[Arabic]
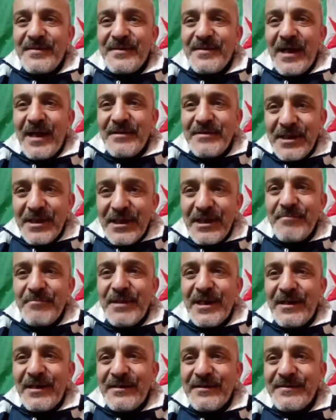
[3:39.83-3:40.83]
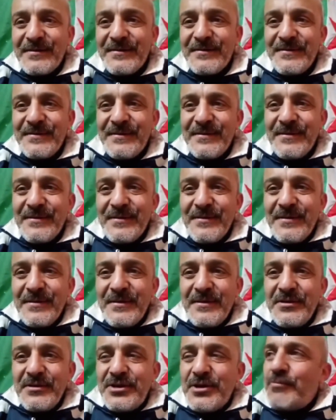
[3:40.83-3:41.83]
عندك خبره
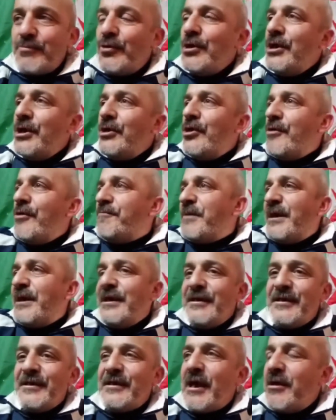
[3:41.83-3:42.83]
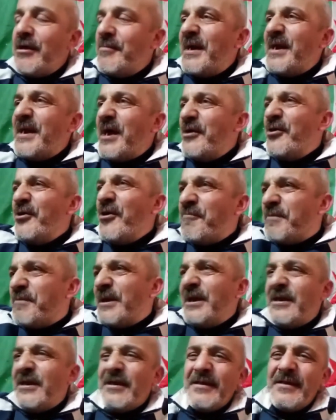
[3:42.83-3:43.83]
جيبوا لي روبري قال لهم انا
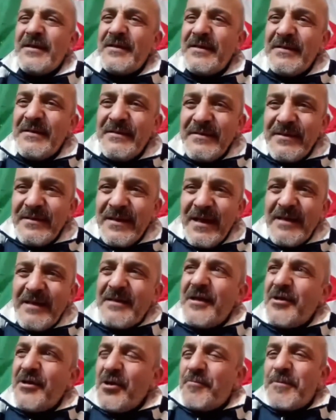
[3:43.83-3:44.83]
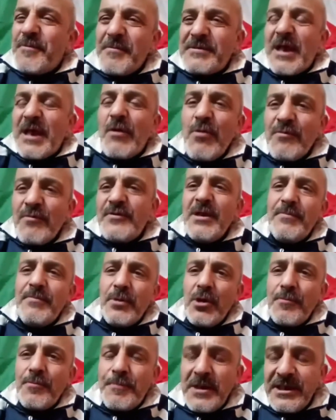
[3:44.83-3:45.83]
روبري انا روبري بتخوفني
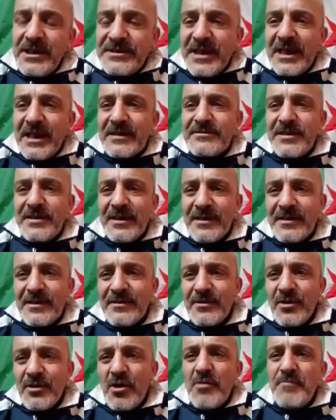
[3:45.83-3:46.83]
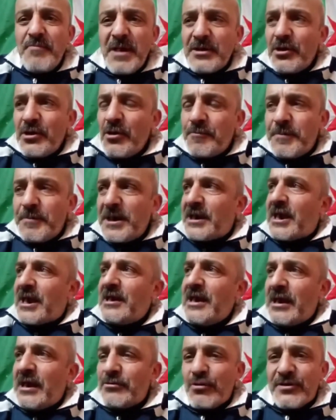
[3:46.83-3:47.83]
بروبري تاعك تاعي وبعد الريبري كان
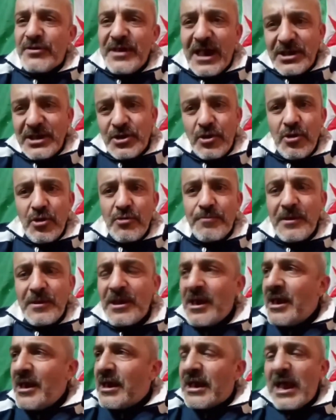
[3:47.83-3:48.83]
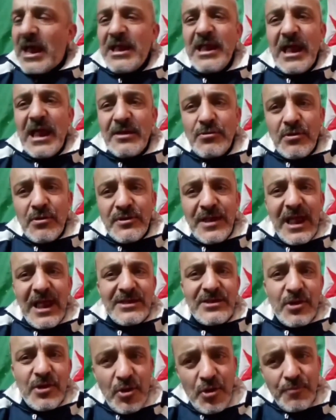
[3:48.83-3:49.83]
اللي عنده 12 ريبري كان اللي عنده
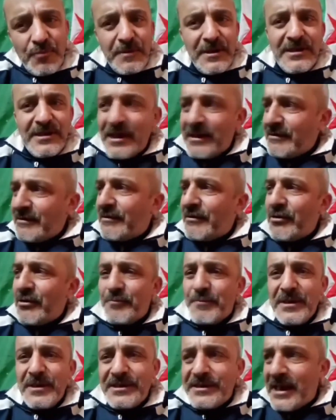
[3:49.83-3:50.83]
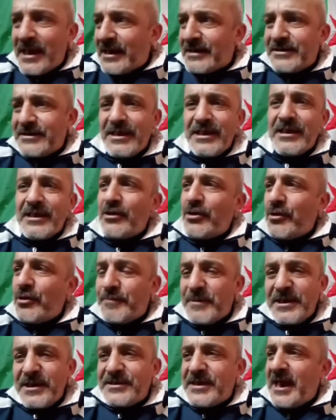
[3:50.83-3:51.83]
12 ريبري تاع يعني الريبري تاعك
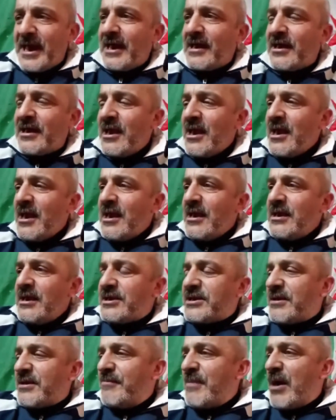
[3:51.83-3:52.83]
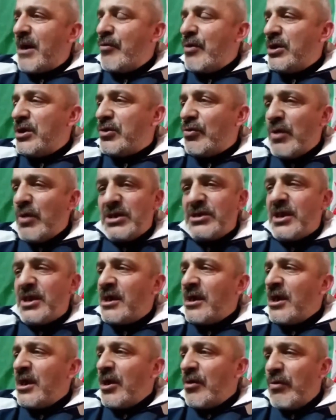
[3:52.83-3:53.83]
الريبري تاعك يتسمى ولد ولد
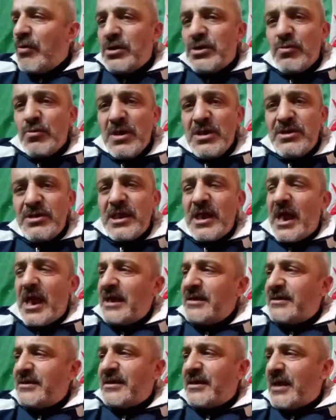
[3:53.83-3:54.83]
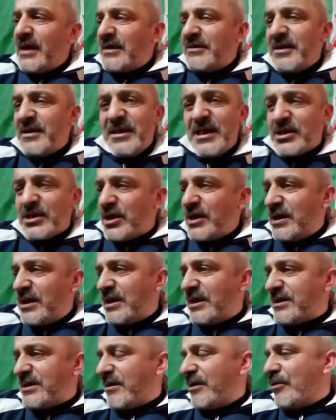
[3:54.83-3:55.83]
ولد ولد عند عند الناس
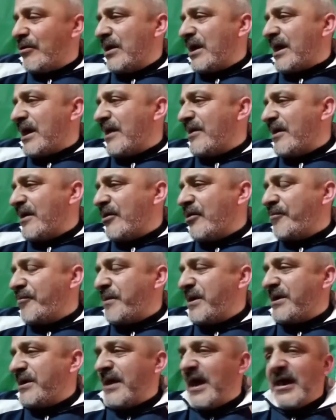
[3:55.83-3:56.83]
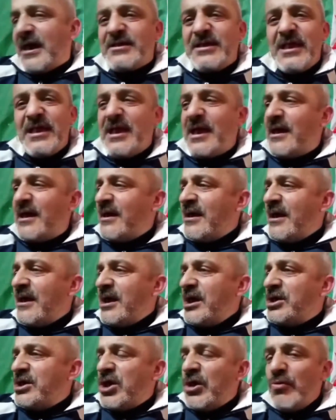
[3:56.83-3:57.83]
يقول لك هذا الريبري تاعك
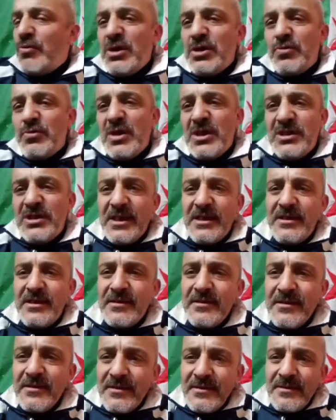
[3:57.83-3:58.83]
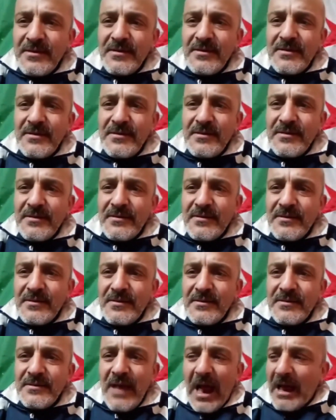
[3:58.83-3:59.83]
يجي ولد ولدي
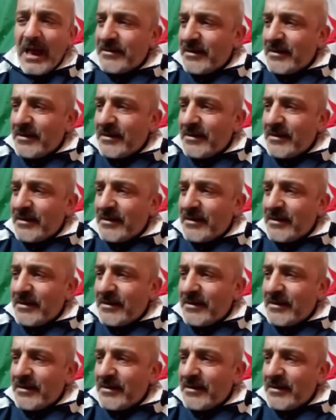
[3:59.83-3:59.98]
عند